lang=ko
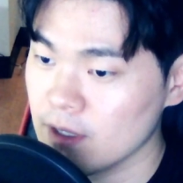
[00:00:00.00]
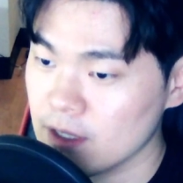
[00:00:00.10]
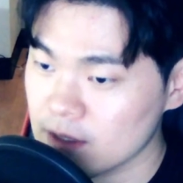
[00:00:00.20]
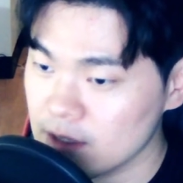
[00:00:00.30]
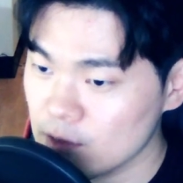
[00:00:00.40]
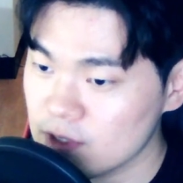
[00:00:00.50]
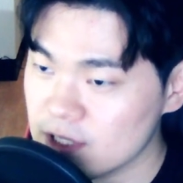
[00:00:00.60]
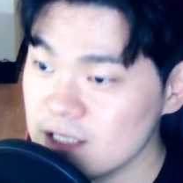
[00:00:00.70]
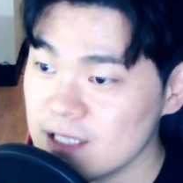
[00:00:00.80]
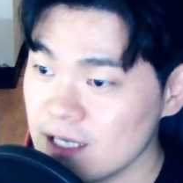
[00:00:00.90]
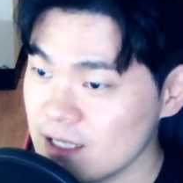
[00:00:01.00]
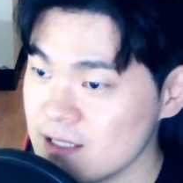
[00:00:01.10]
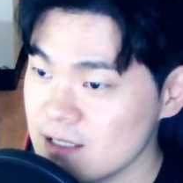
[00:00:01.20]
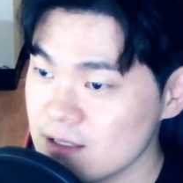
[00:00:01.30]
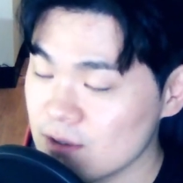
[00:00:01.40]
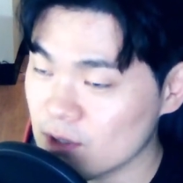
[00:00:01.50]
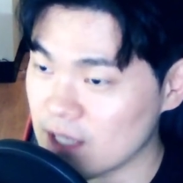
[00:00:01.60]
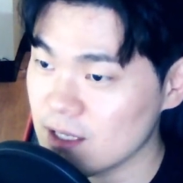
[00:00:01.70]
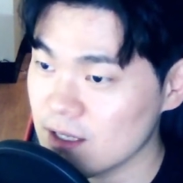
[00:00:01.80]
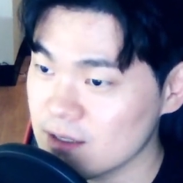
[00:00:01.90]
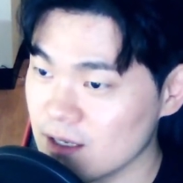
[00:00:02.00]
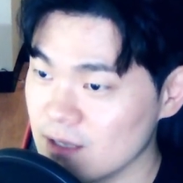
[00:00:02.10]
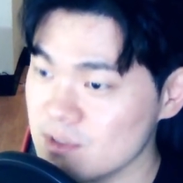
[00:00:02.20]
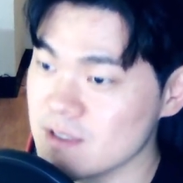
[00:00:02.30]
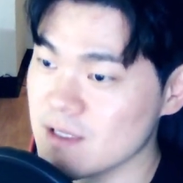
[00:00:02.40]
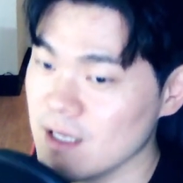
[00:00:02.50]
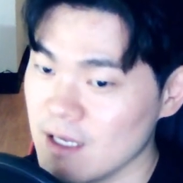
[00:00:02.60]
그리고 진짜 사실은 더 대단한 사람은